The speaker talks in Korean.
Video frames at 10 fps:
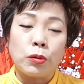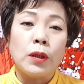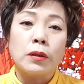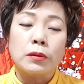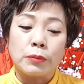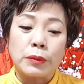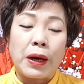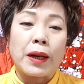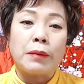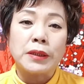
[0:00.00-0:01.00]
조금 뭐
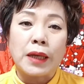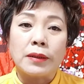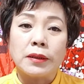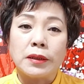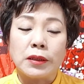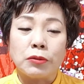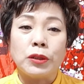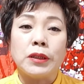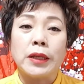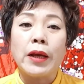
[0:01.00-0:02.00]
바람이 자는 시기고
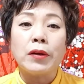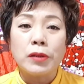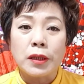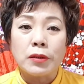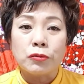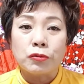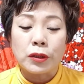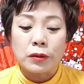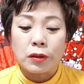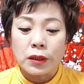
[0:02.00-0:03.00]
일이 해결될 수에
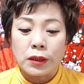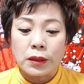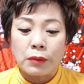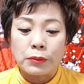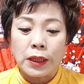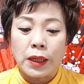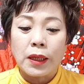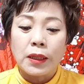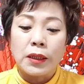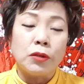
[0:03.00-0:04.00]
들어있기 때문에
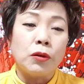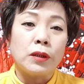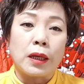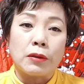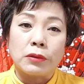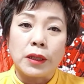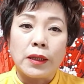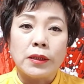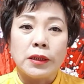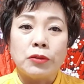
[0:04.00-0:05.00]
1월달 운에
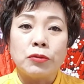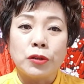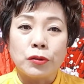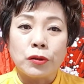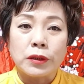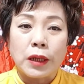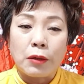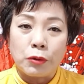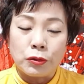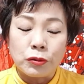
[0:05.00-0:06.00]
68살
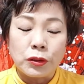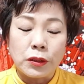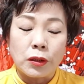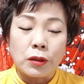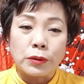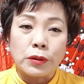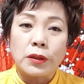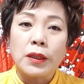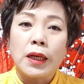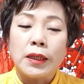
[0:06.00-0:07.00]
원숭이띠
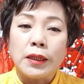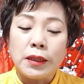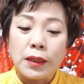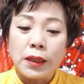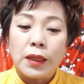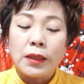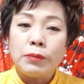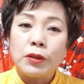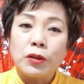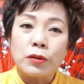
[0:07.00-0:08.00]
여러분들은 일이
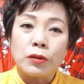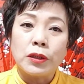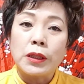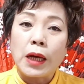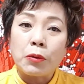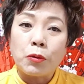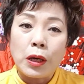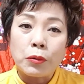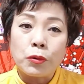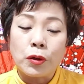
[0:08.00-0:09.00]
힘들었던 일이 한코
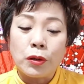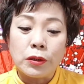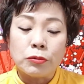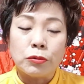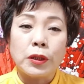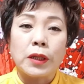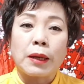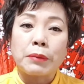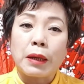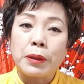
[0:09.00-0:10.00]
한코 열리고 내가
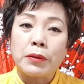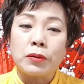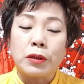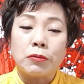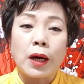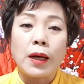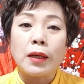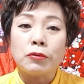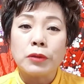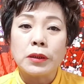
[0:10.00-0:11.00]
답답했던 일도 하나
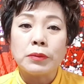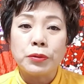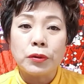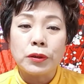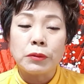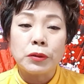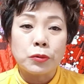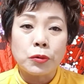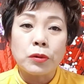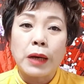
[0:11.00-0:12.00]
두 개씩 풀어지면서
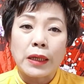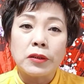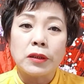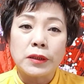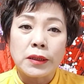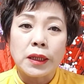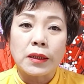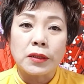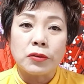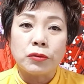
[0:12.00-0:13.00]
조금 안정을
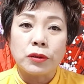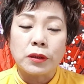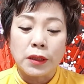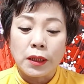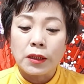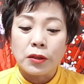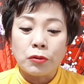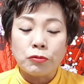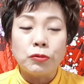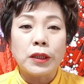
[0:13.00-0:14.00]
찾아가실 수 있는 이런
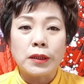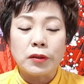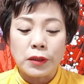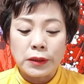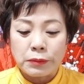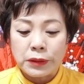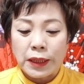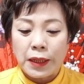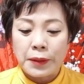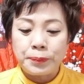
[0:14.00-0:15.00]
운세에
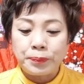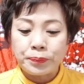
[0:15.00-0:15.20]
들어있습니다.